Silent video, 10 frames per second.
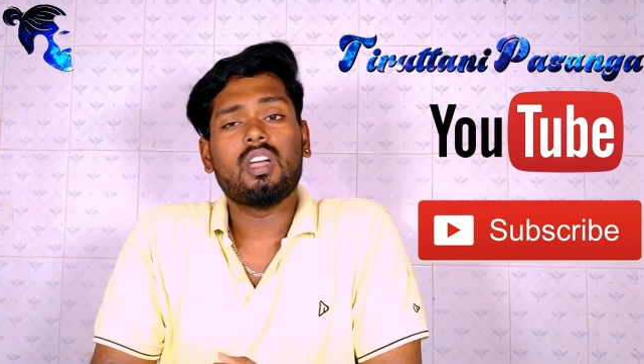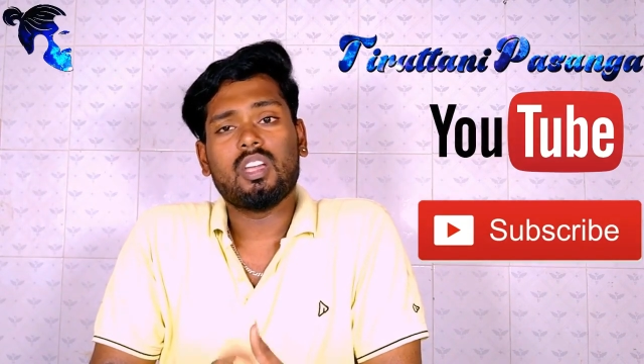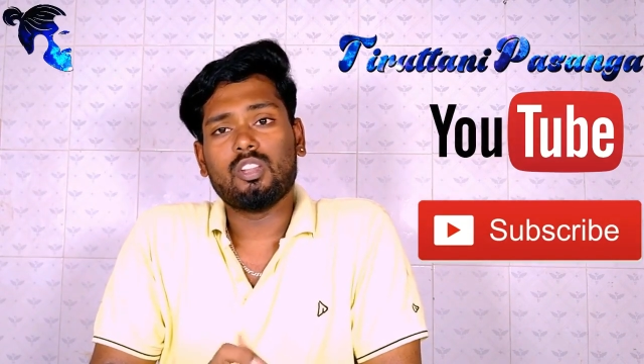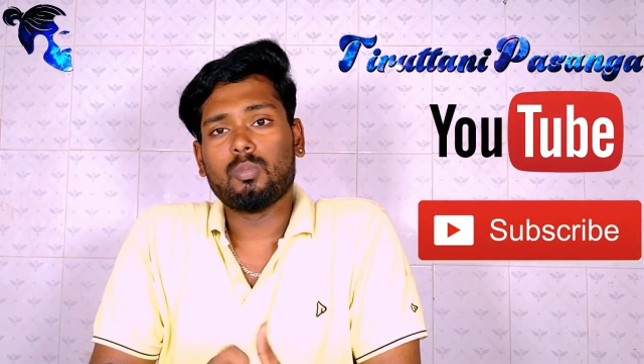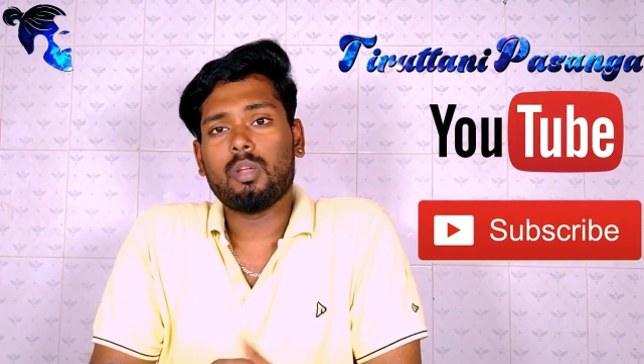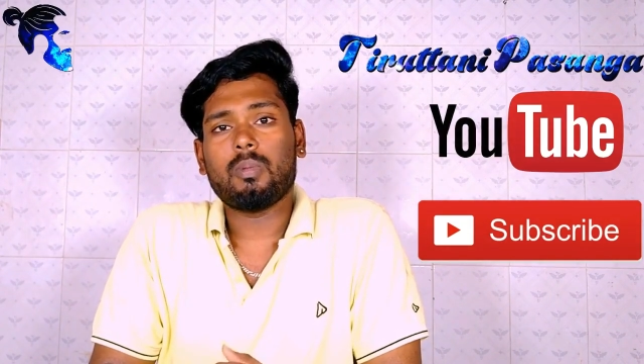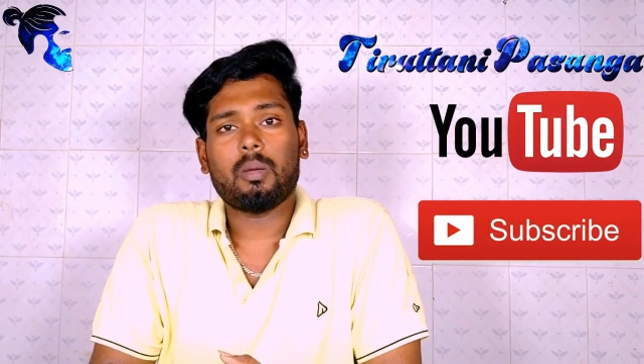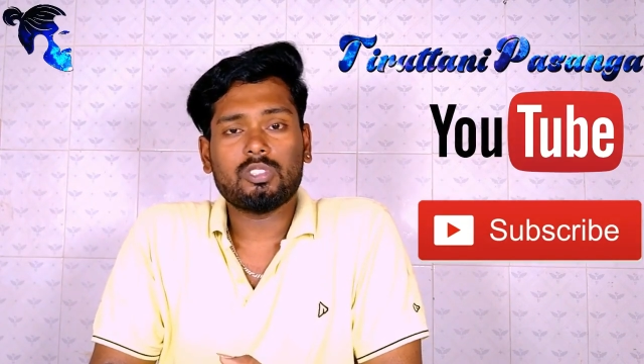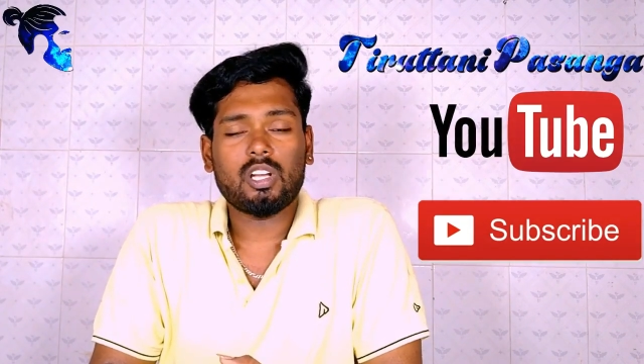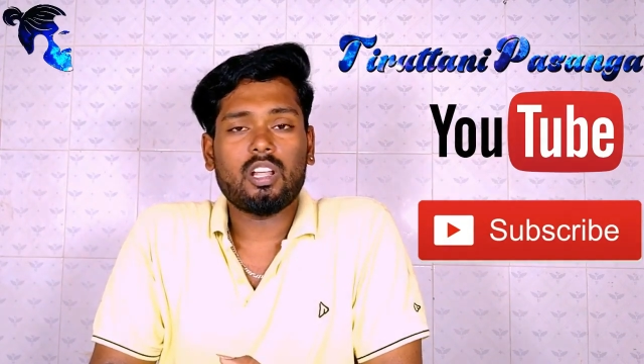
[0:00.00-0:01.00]
இது மூலியமா நம்ம
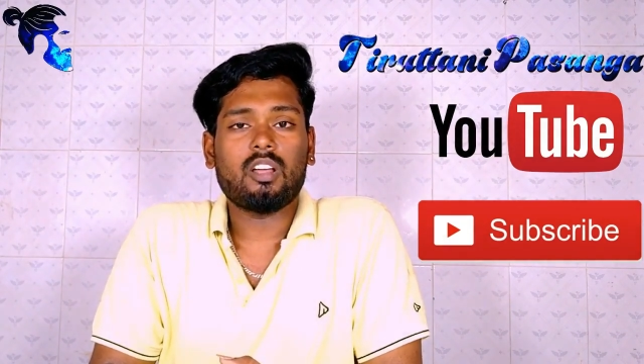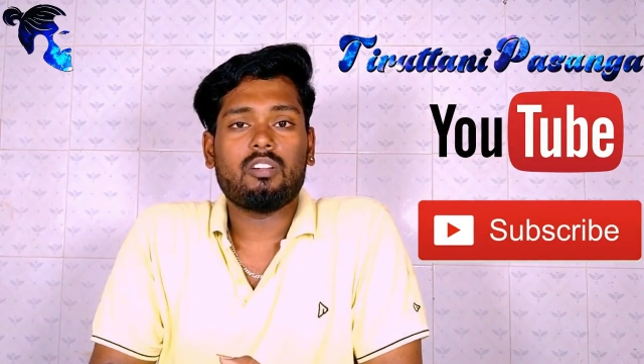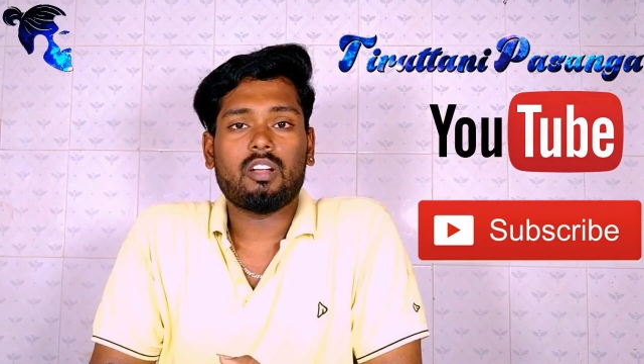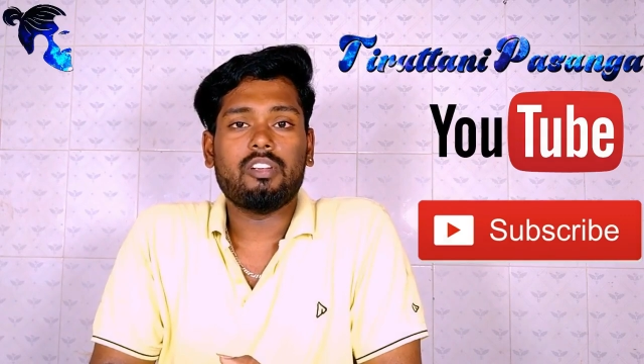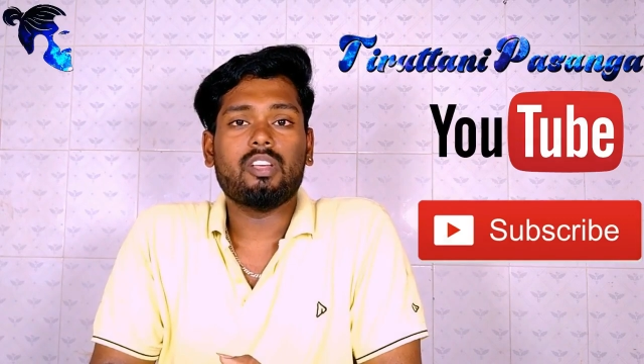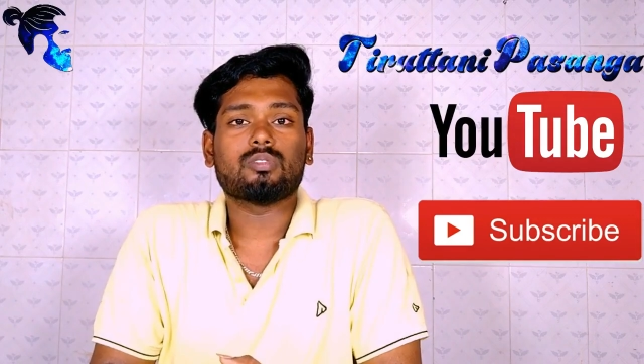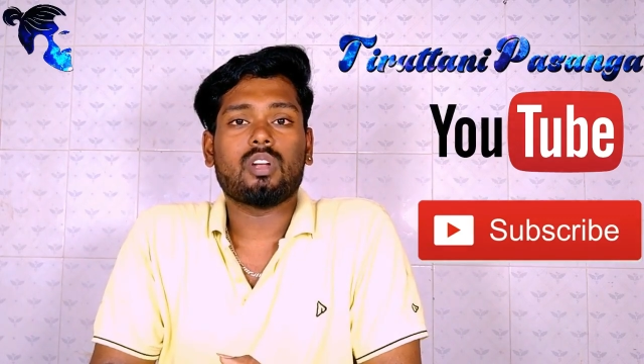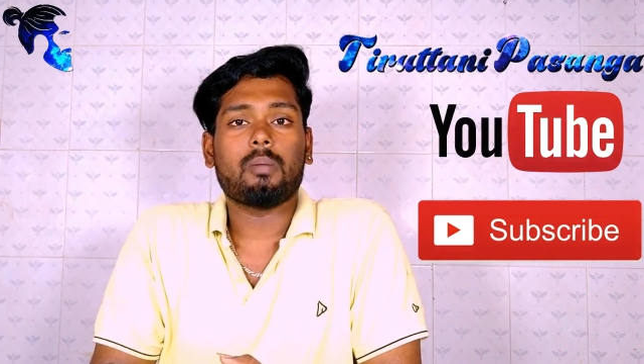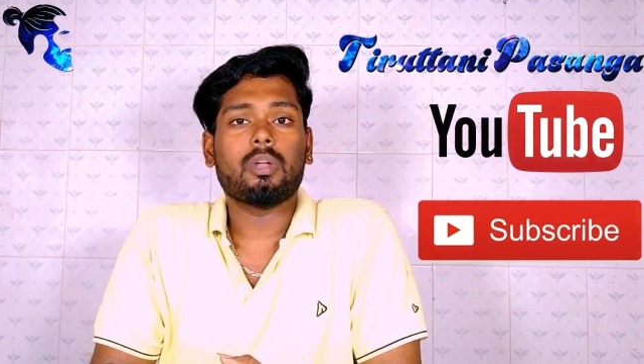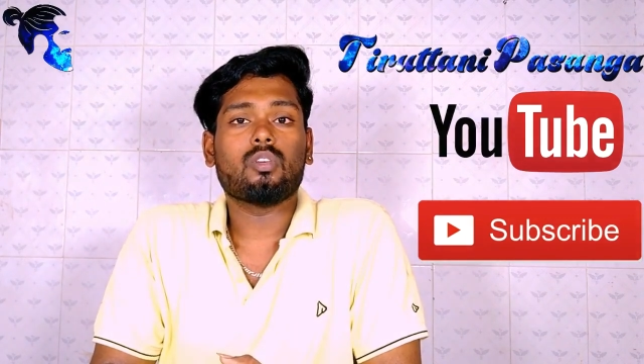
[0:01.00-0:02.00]
சேனல்ல வர வீடியோஸோட
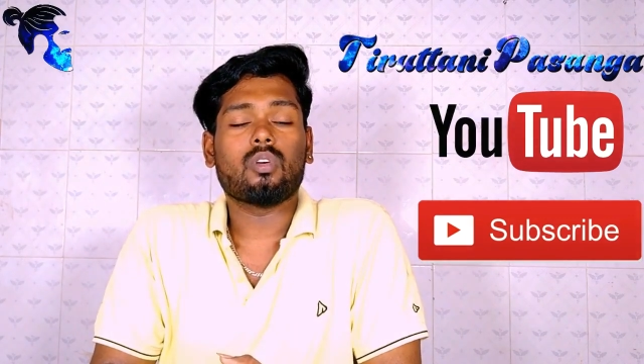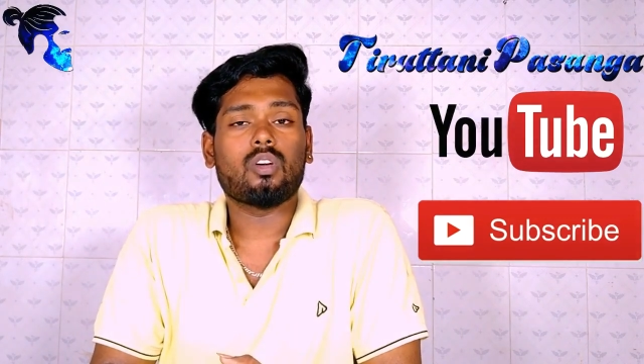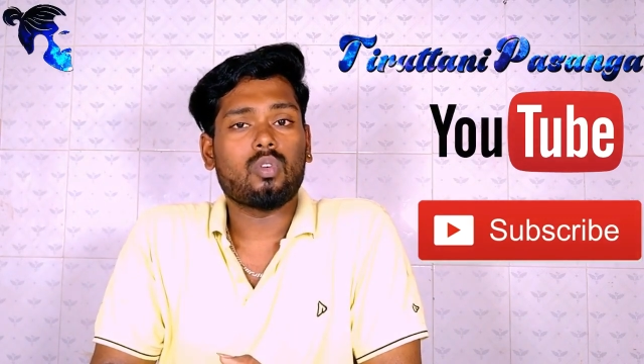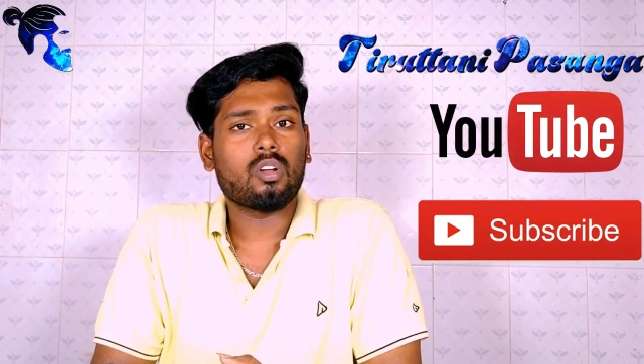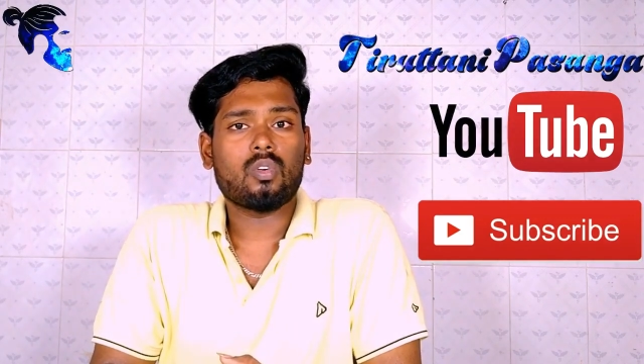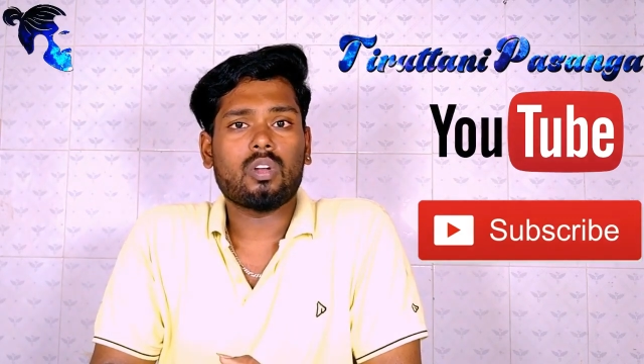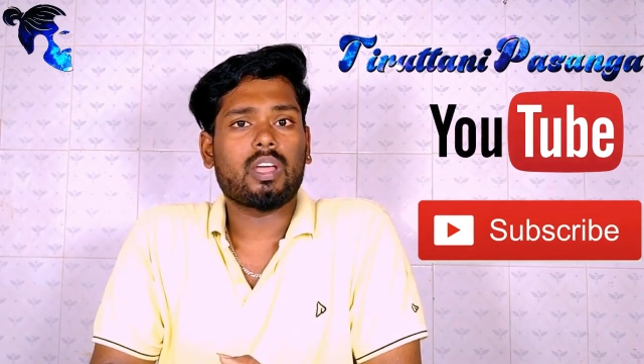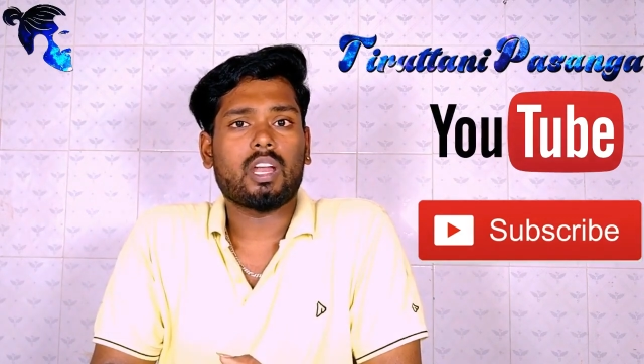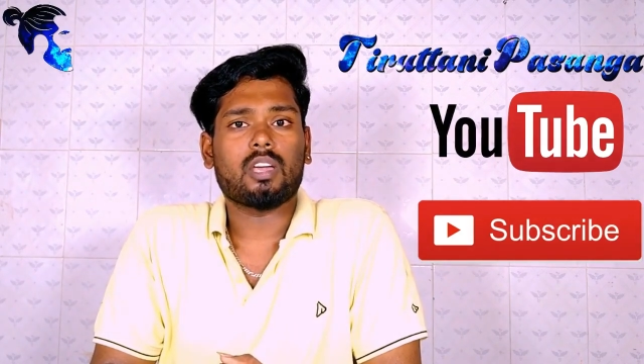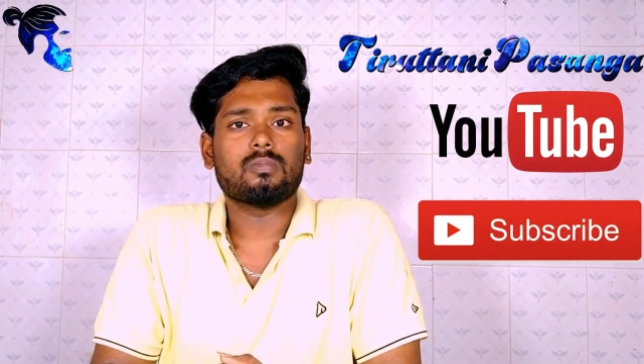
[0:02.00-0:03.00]
அப்டேட் உங்களுக்கு உடனுக்குடனே
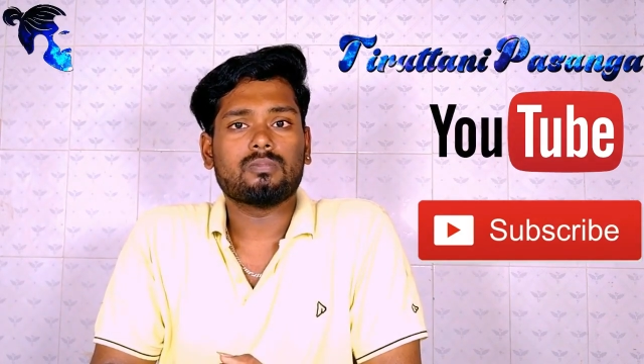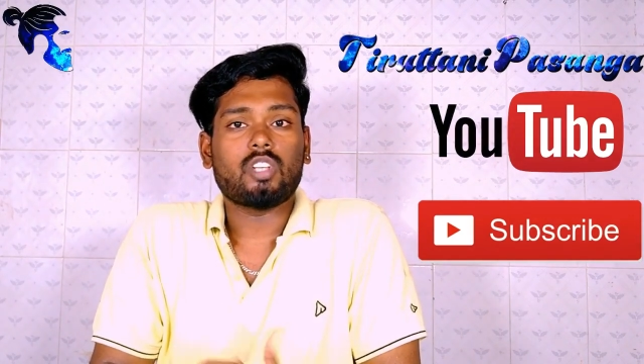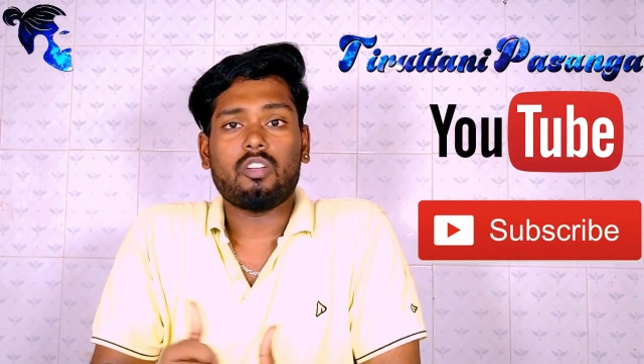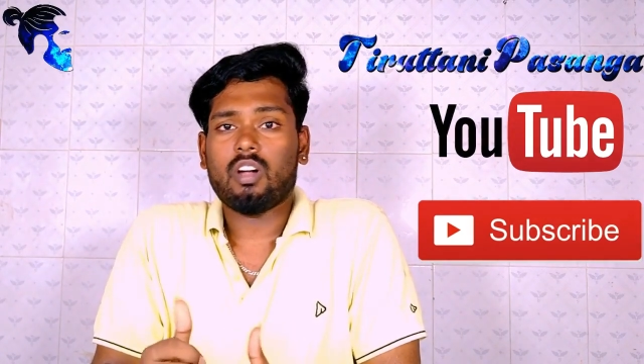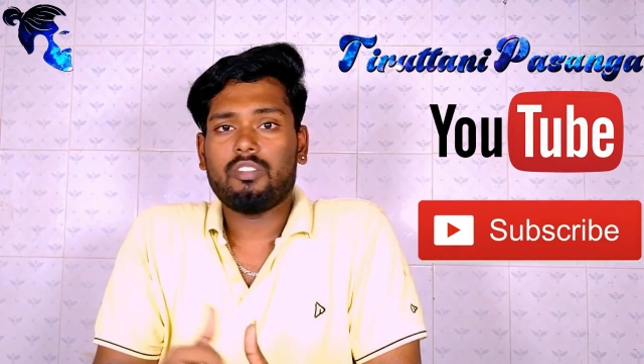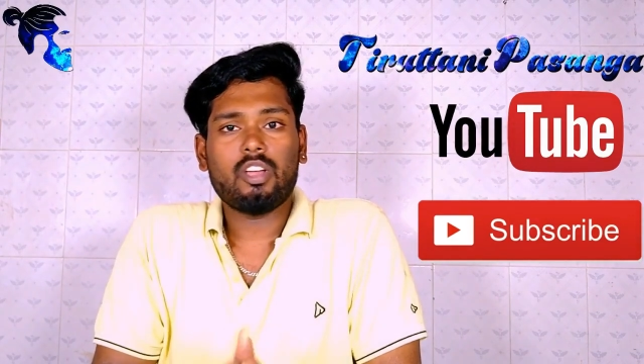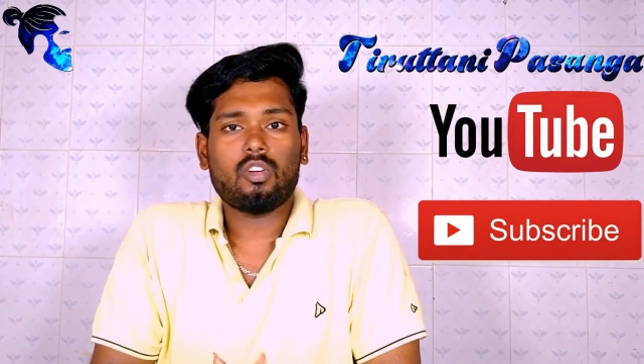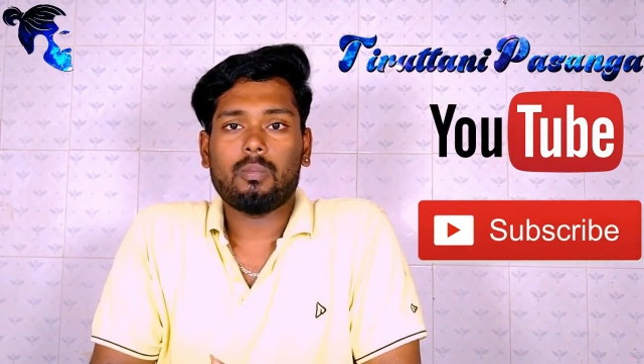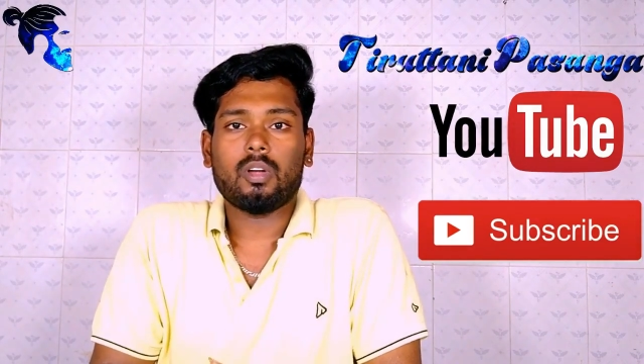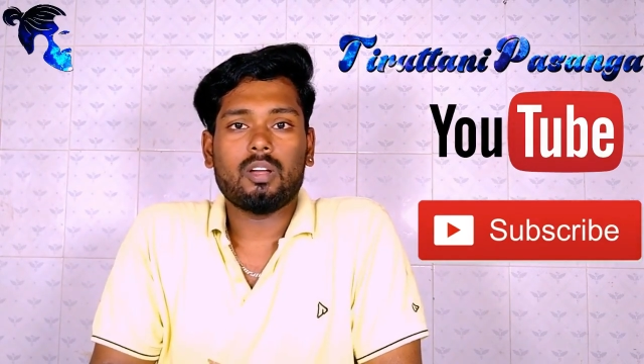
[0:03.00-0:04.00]
கிடைக்கும் சரி வாங்க வீடியோ
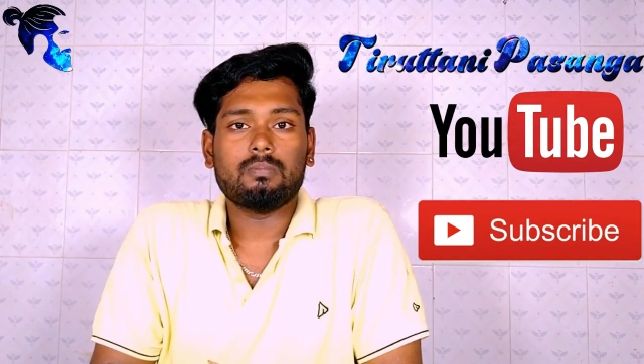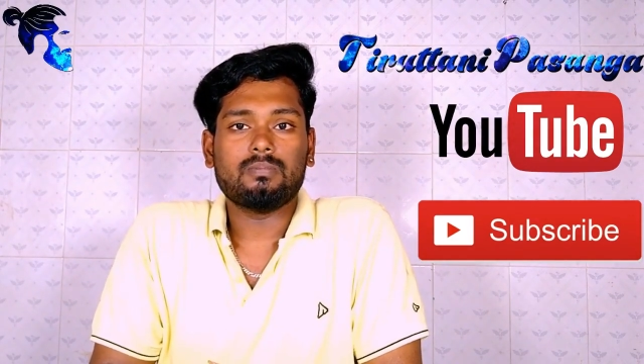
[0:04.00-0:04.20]
போகலாம்